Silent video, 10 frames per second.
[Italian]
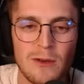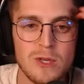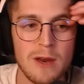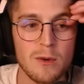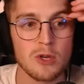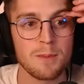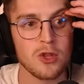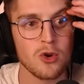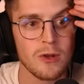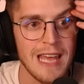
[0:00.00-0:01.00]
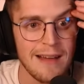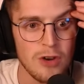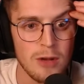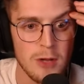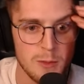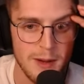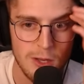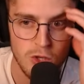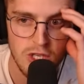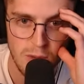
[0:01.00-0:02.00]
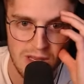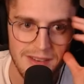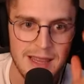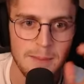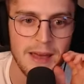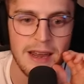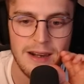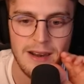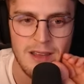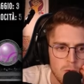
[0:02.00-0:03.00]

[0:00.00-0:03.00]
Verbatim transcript: usare questo patto col diavolo. Abbiamo sprecato 5 di vita per